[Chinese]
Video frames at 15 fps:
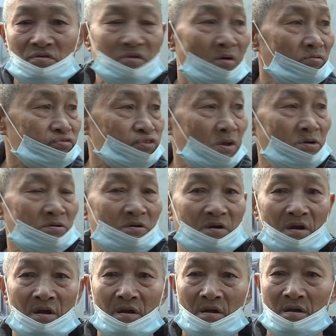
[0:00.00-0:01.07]
弄倒
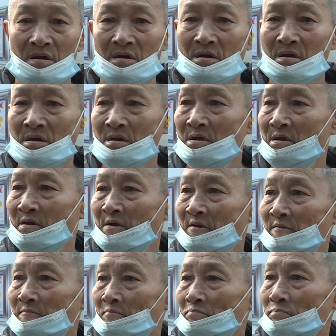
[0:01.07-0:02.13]
落啊。冻倒
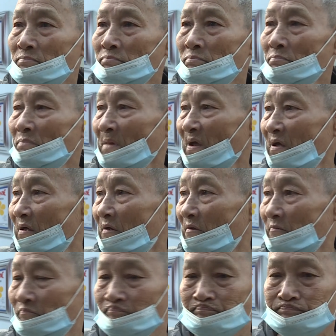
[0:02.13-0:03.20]
落啊。
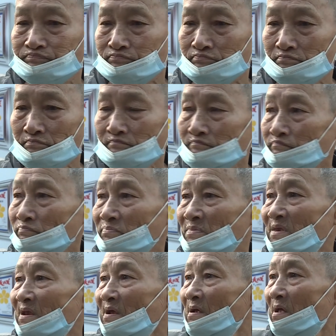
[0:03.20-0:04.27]
哎。捞出来
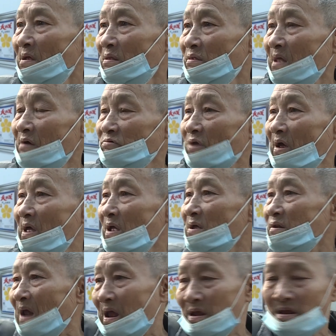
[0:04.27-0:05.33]
啊。捞出
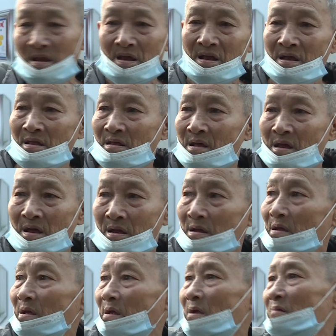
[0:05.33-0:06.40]
来，来，
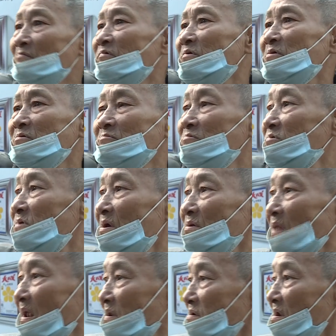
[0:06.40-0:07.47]
骨骨
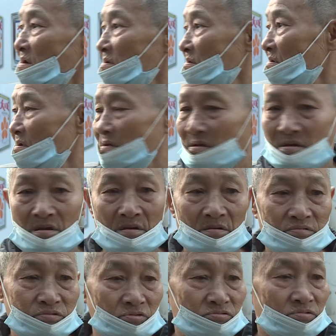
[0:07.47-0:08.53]
浆来，计
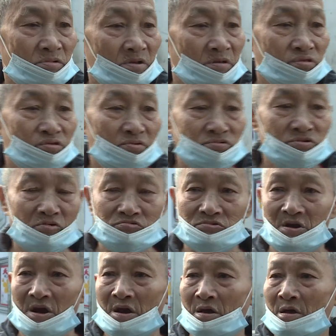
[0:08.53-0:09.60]
吞吞足
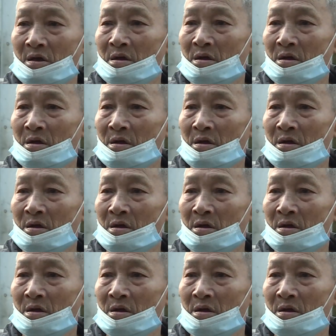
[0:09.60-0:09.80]
起。